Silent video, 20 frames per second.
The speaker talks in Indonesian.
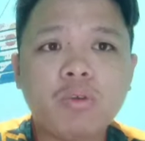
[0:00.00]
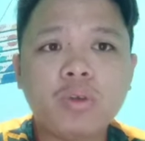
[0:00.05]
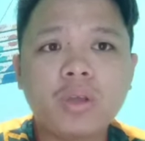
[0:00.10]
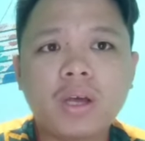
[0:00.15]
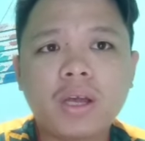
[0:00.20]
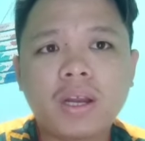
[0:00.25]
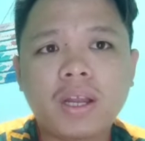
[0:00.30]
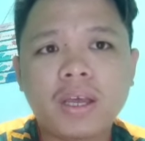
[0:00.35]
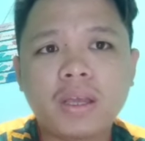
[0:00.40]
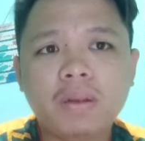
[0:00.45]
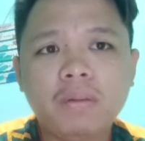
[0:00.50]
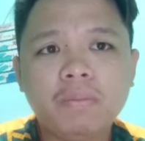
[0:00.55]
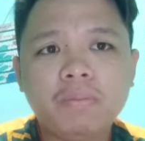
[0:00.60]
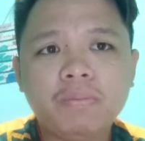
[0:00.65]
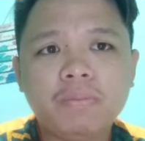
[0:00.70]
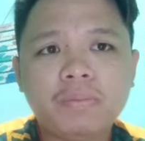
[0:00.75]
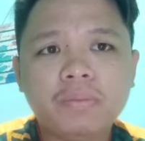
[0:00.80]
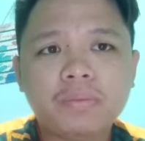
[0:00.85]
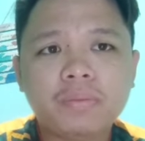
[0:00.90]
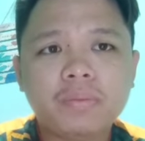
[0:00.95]
AMNO yang
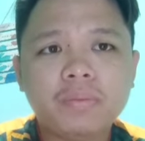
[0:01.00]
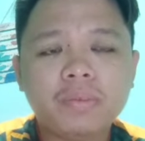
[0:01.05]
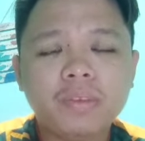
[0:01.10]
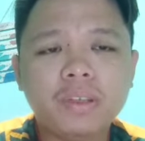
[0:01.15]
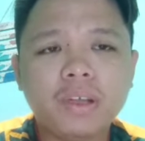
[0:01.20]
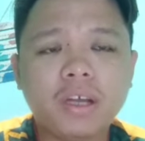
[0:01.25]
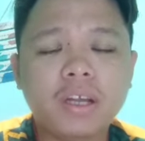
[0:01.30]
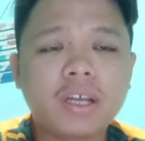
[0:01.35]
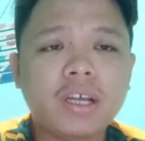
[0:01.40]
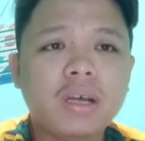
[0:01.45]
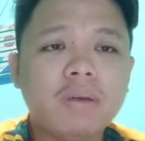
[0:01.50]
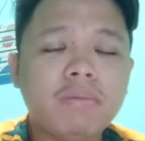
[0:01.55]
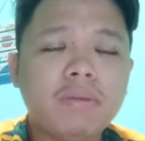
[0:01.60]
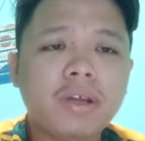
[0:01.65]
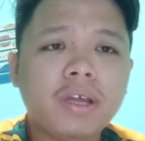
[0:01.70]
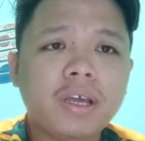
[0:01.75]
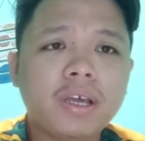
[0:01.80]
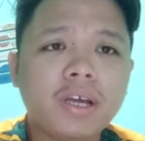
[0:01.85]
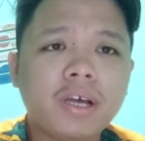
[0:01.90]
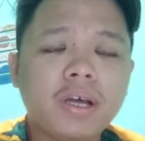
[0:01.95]
lain? Adakah
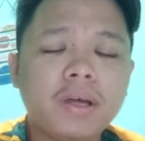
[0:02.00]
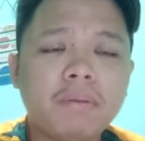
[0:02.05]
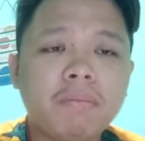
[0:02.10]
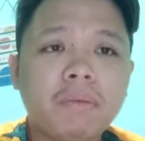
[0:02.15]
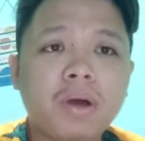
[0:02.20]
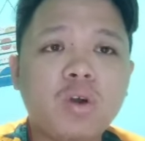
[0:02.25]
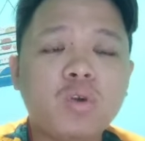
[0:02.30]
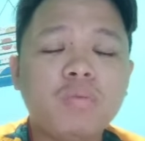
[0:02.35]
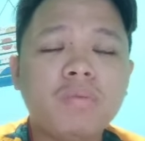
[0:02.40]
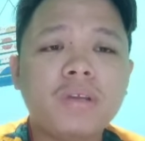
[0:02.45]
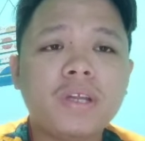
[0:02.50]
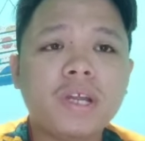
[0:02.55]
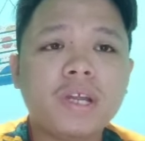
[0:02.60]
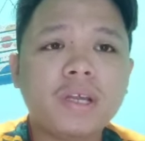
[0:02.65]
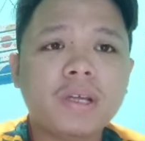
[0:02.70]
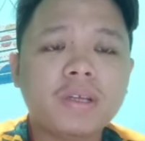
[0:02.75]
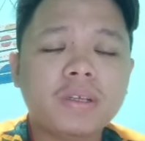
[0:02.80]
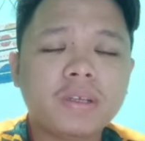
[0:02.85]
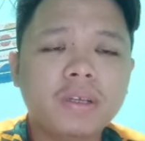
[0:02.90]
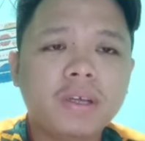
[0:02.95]
mereka mahu
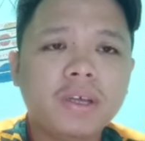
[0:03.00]
menarik